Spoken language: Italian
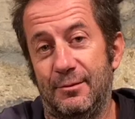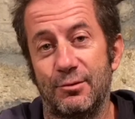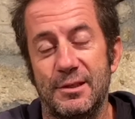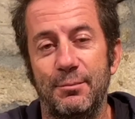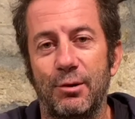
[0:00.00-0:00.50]

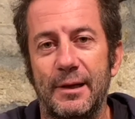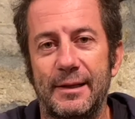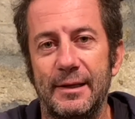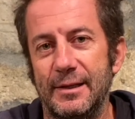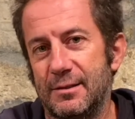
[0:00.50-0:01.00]
simbolo
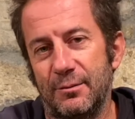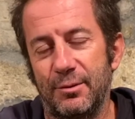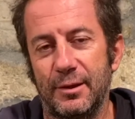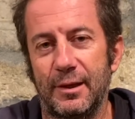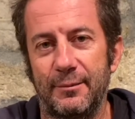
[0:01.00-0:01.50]
natalizio
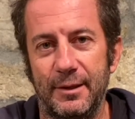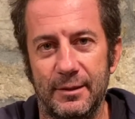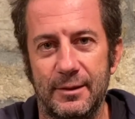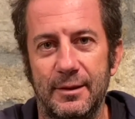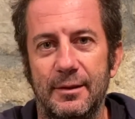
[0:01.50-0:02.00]
poi
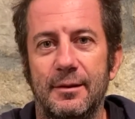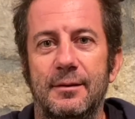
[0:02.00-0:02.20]
chiaramente